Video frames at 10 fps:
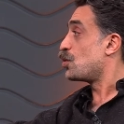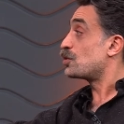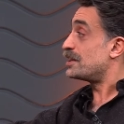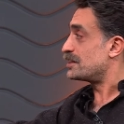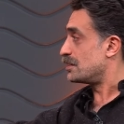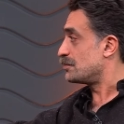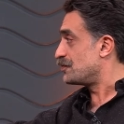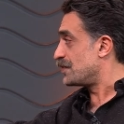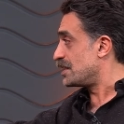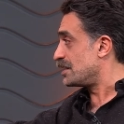Oradayken
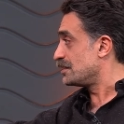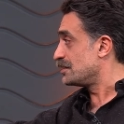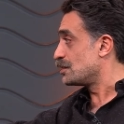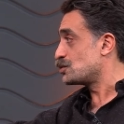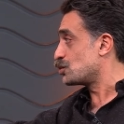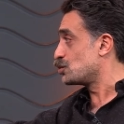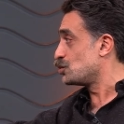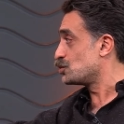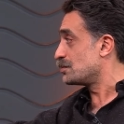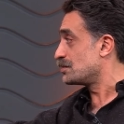fena değildi de sonra
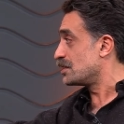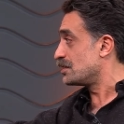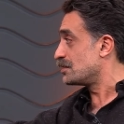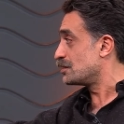dönünce bir gene